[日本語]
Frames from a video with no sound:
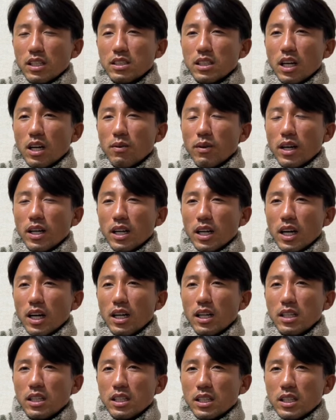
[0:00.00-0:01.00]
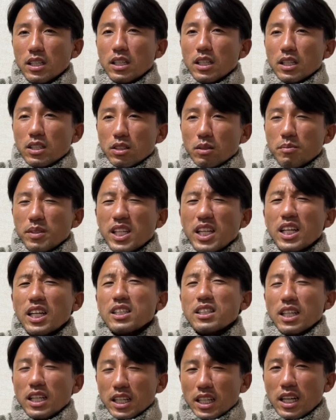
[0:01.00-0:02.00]
サーファーが。そう見えないで
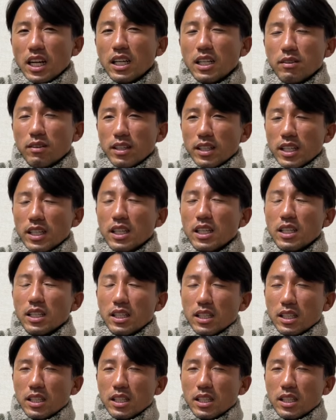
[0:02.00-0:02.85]
すからね、ラインはね。